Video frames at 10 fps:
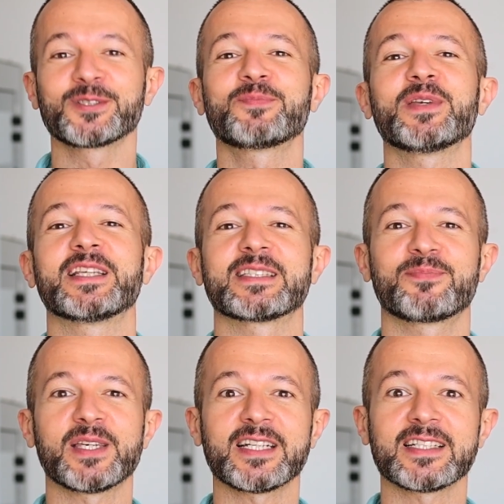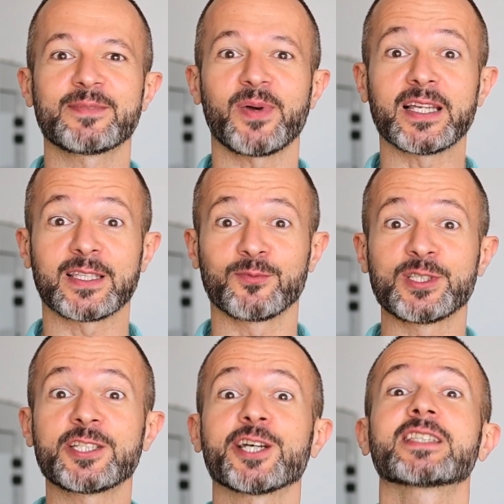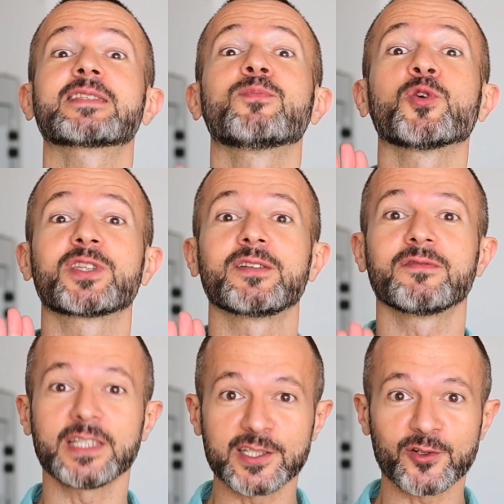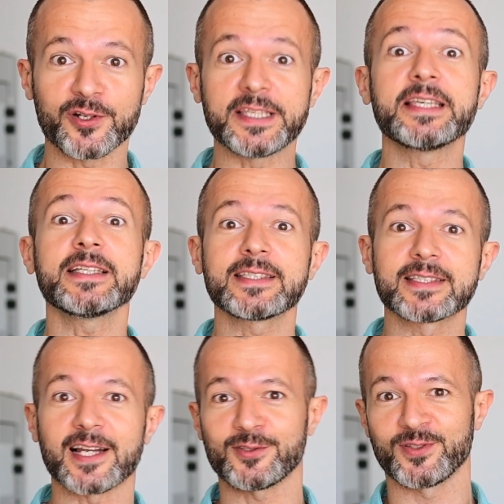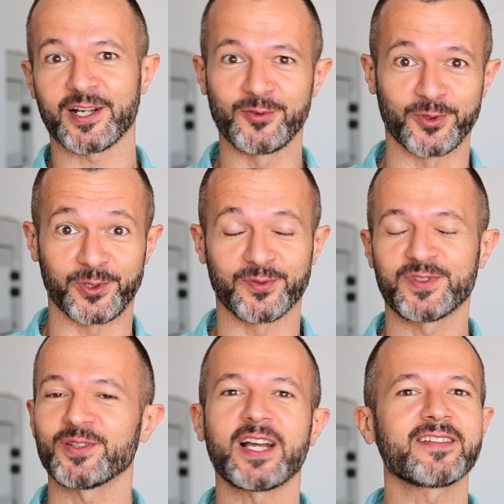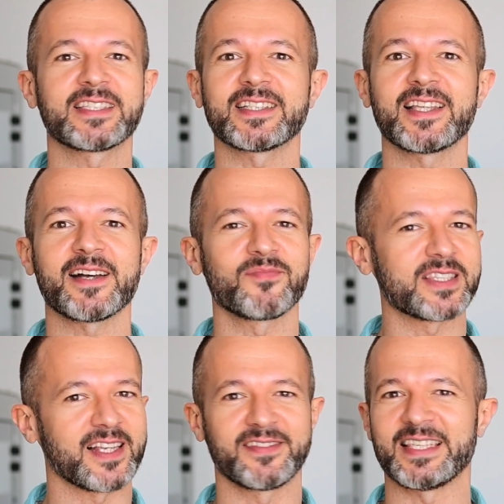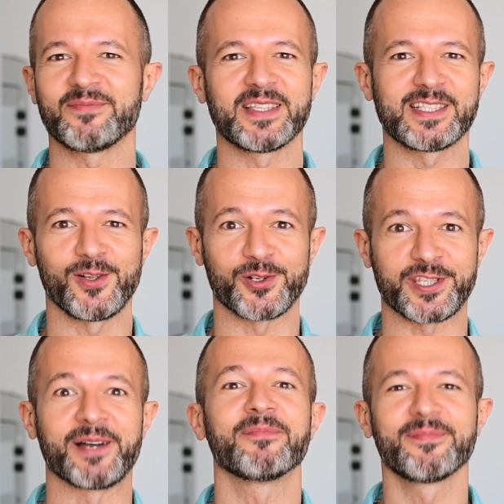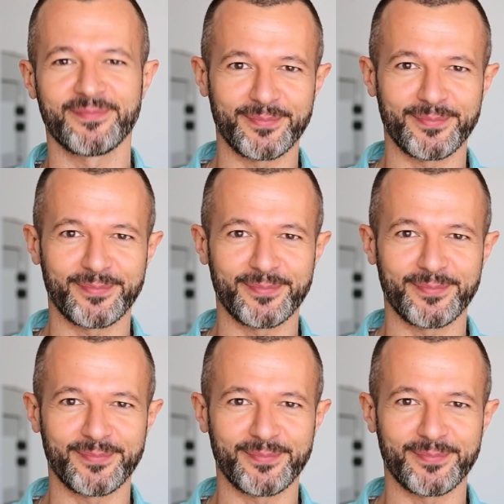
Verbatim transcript: успели сбегать, поэтому сейчас смотрим видео и сразу на кухню. Все, как всегда, совсем не сложно.